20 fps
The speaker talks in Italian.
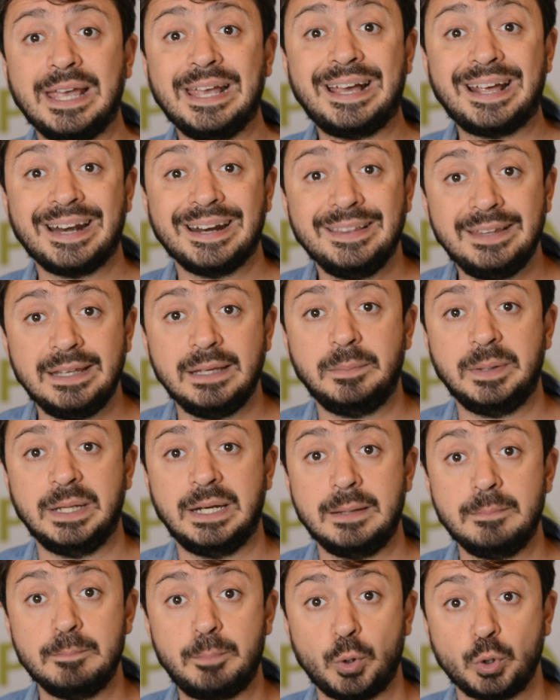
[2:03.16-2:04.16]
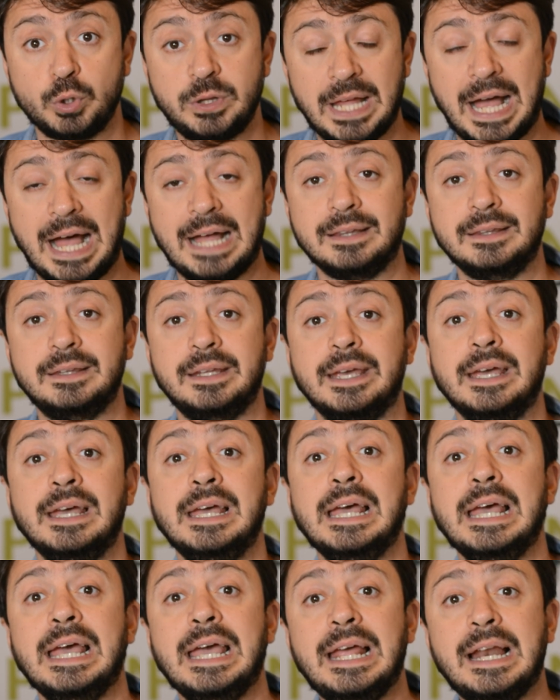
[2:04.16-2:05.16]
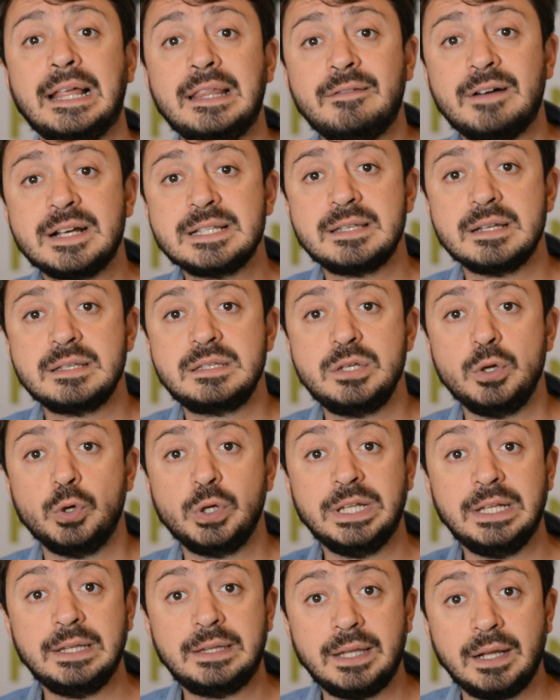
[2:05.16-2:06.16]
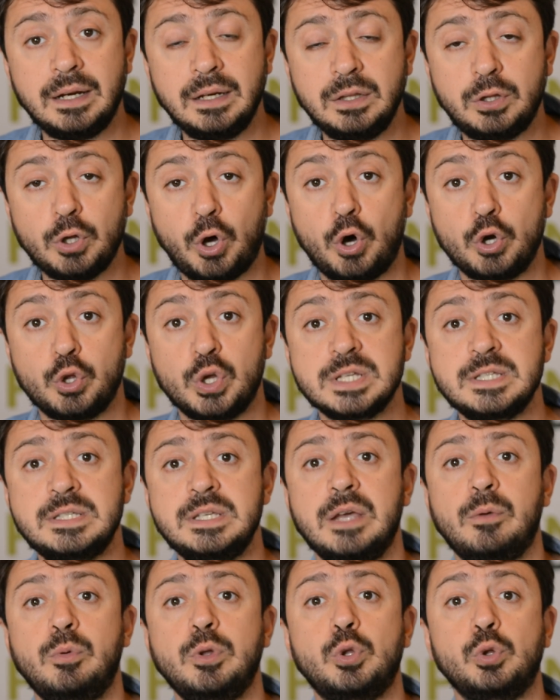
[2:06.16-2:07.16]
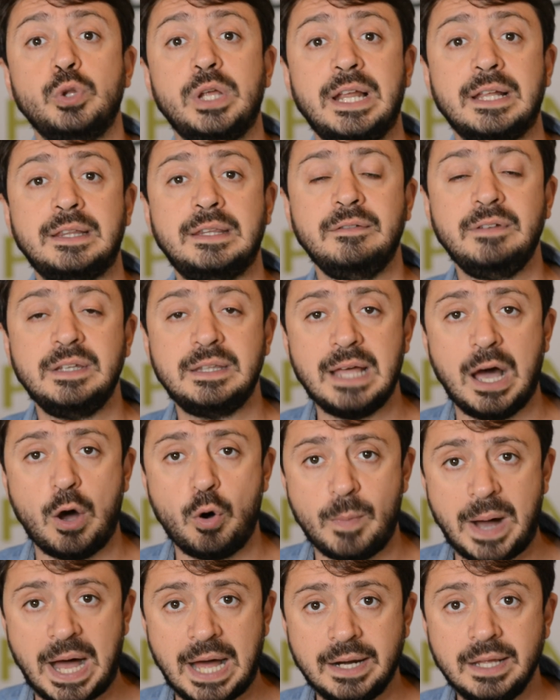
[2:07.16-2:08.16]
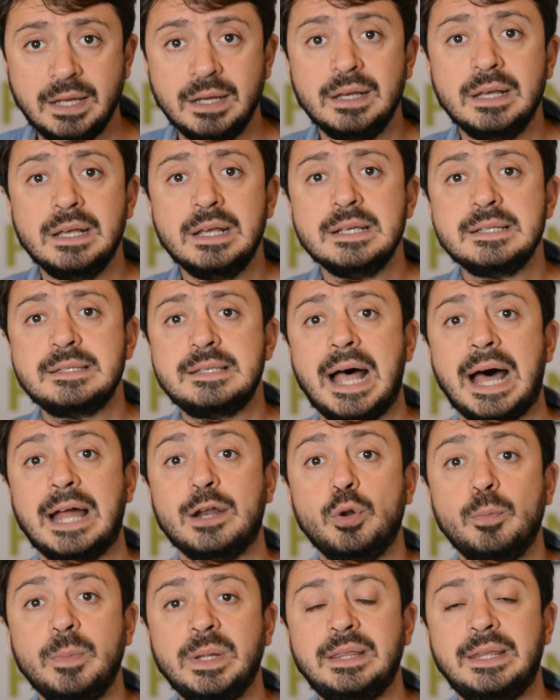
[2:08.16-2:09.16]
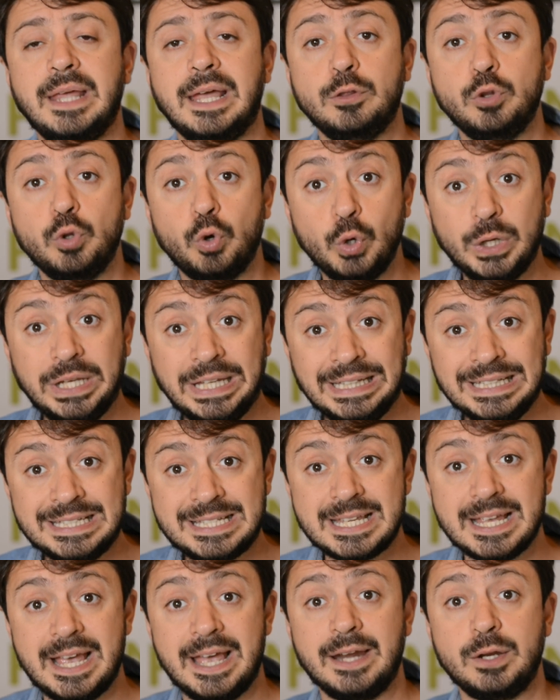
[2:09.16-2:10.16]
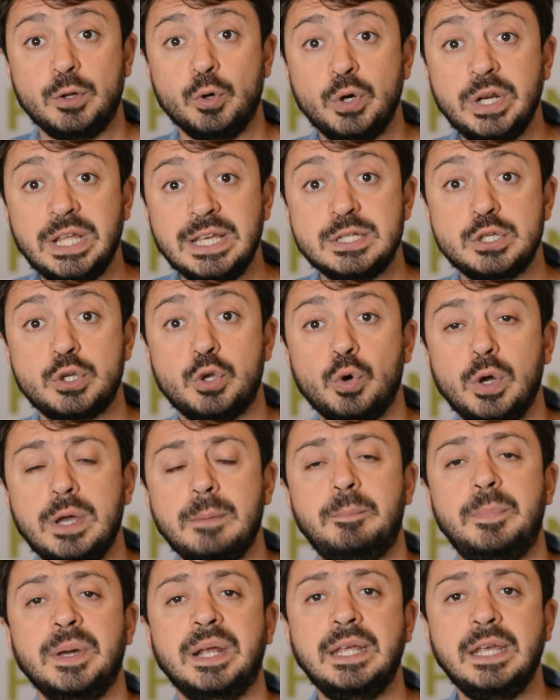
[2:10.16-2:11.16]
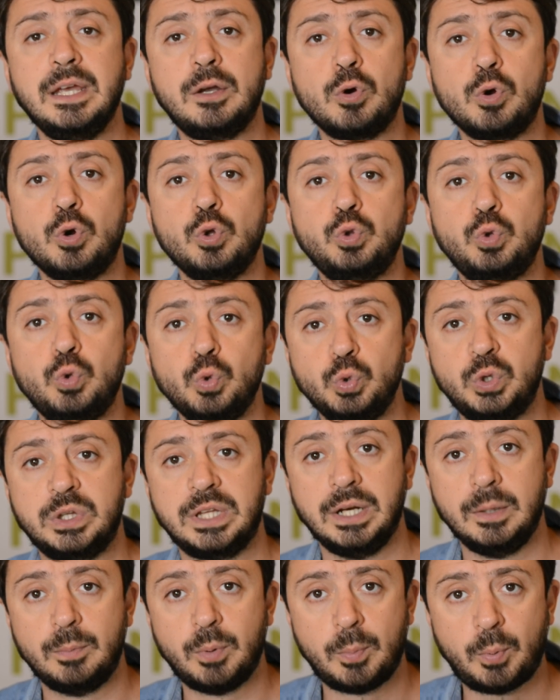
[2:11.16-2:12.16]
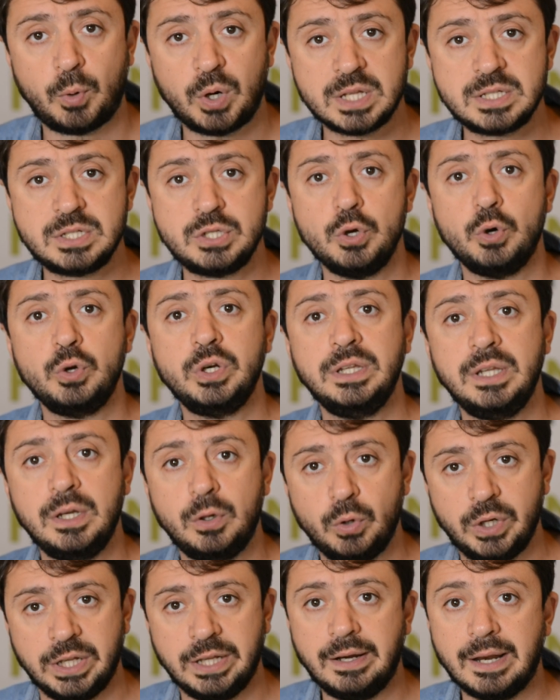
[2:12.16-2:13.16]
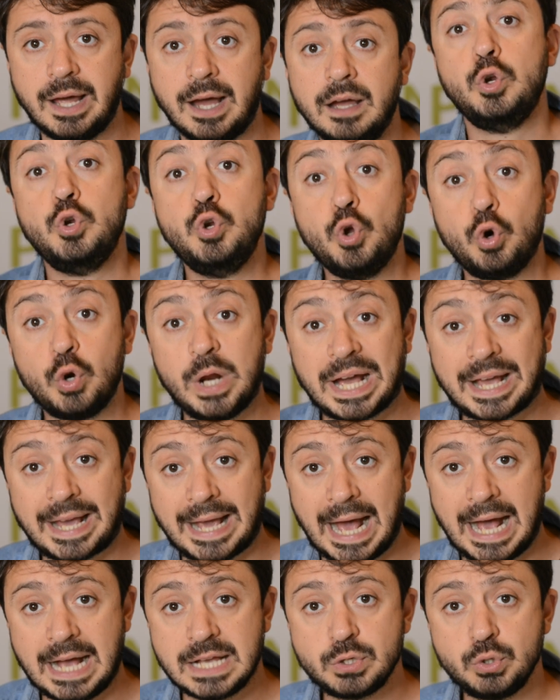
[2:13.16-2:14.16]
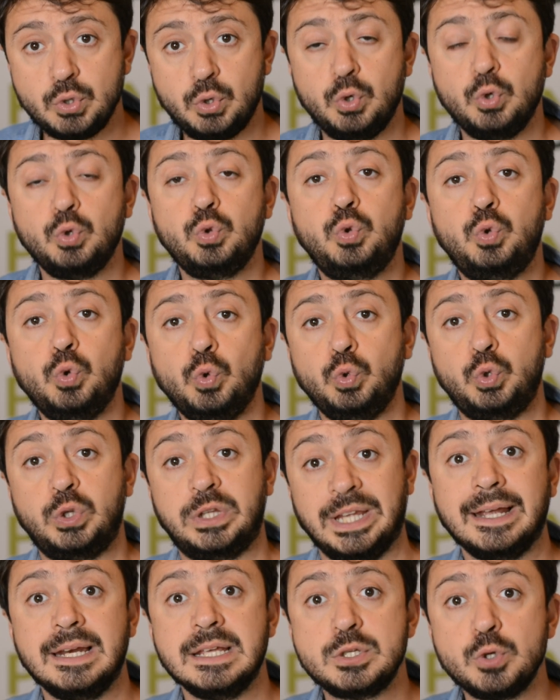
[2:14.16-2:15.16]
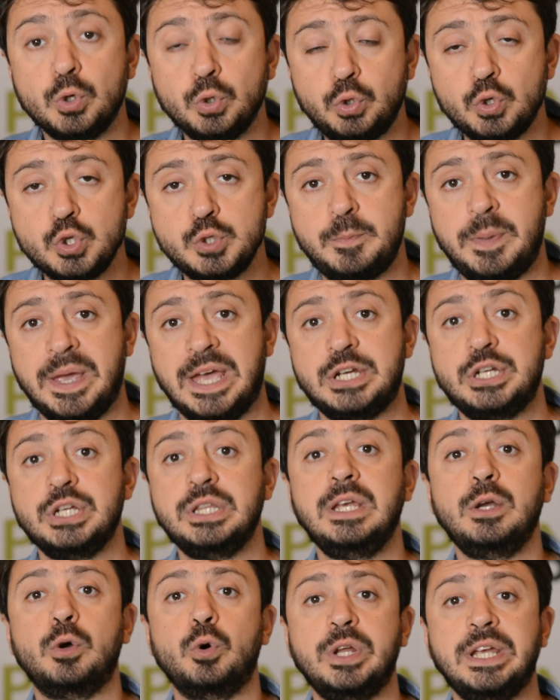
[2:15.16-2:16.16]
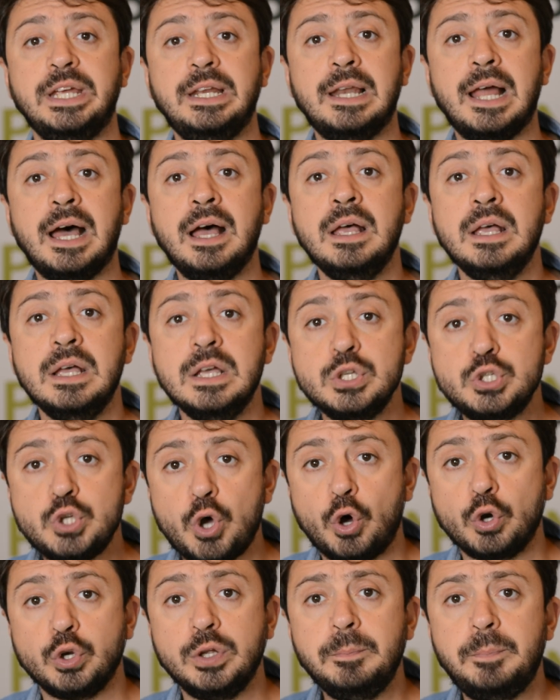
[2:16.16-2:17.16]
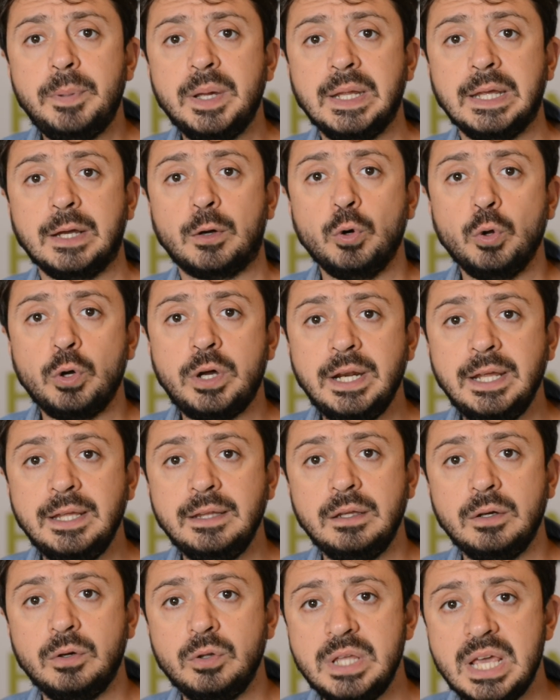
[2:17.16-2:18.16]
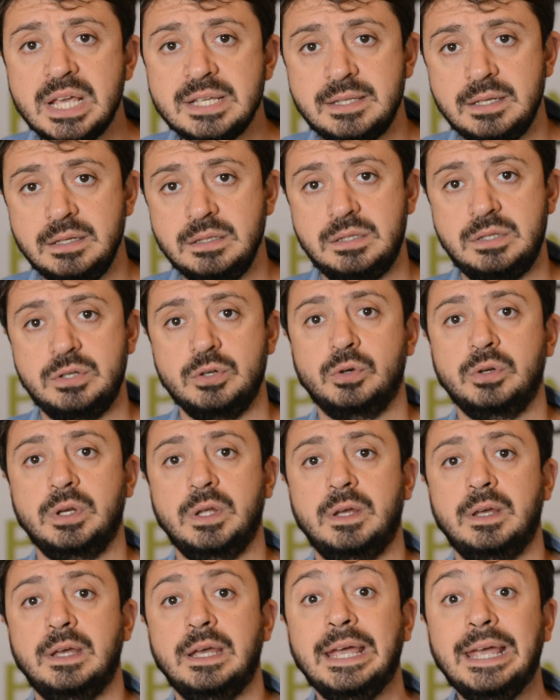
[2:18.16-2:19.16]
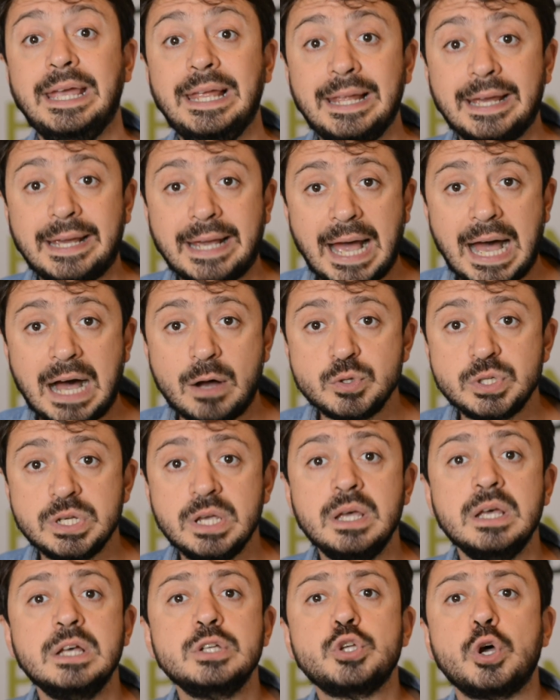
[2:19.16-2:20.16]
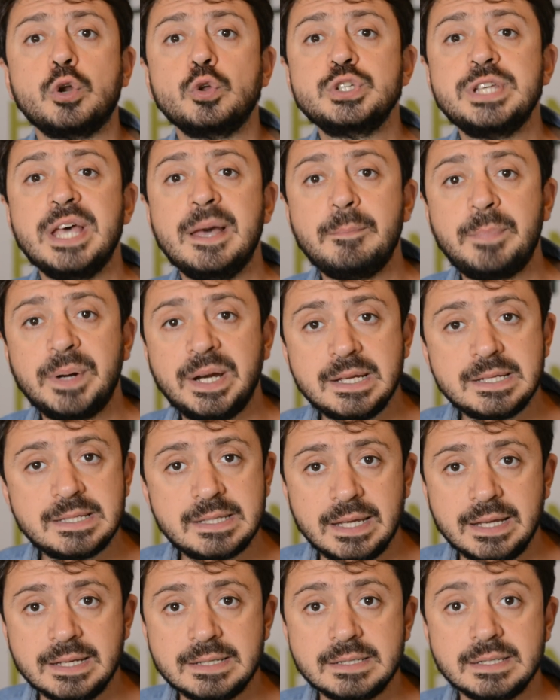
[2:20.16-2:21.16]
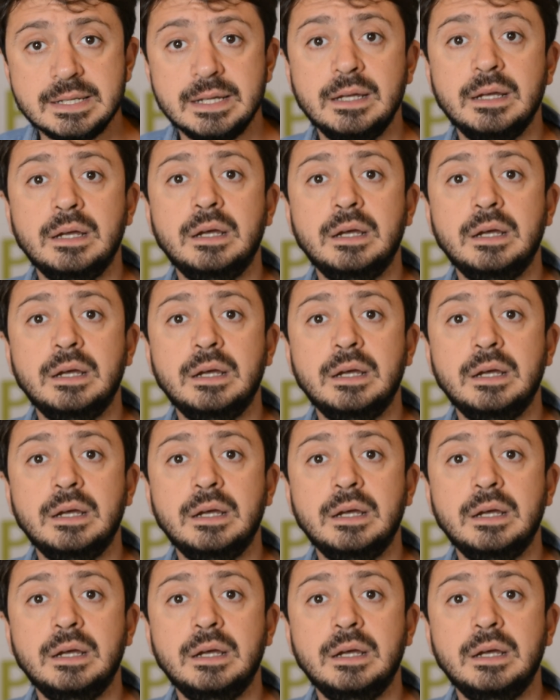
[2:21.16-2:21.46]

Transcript: incredibile, importante, e la devastazione del territorio a seguito delle attività umane stanno mettendo in serio rischio e pericolo tutte le popolazioni di gorilla. Non a caso tutte le sottospecie di gorilla sono in pericolo critico di estinzione e le cause sono sempre le stesse.